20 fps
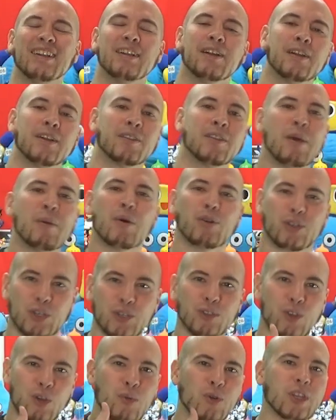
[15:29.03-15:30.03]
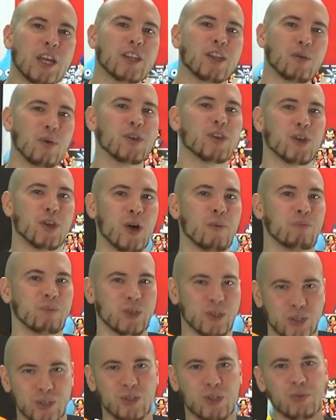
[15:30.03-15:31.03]
でもグッドボタンでもいいよ
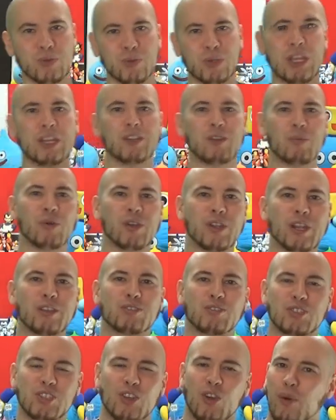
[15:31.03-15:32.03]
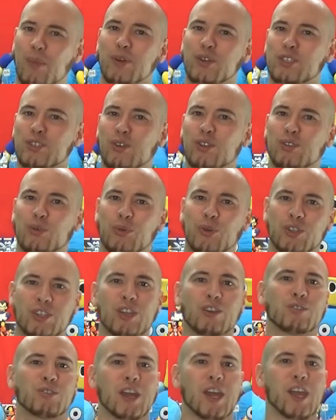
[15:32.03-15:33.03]
グッドボタンでもいいですし面白いとも言っ
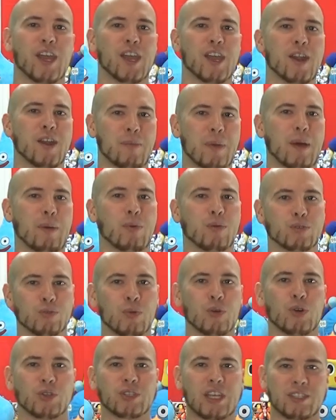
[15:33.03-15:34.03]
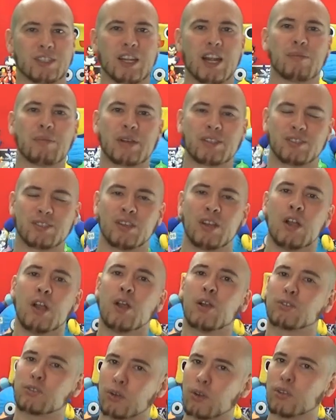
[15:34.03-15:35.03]
てくれれば僕も助かります
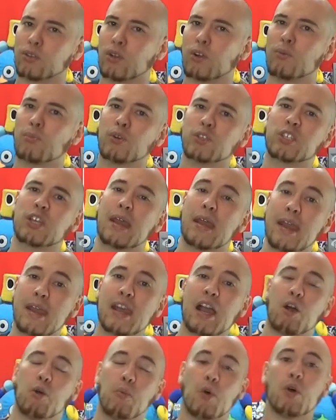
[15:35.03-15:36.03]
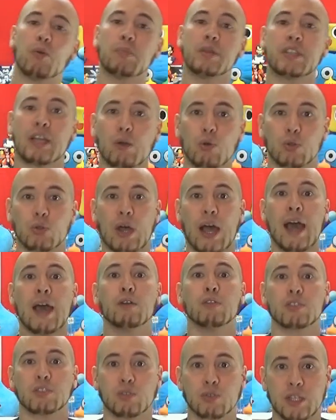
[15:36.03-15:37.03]
それともし映画をもう見たことあ
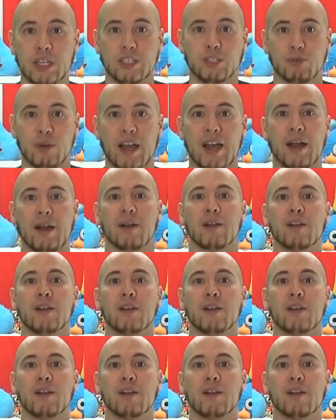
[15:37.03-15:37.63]
る人たちは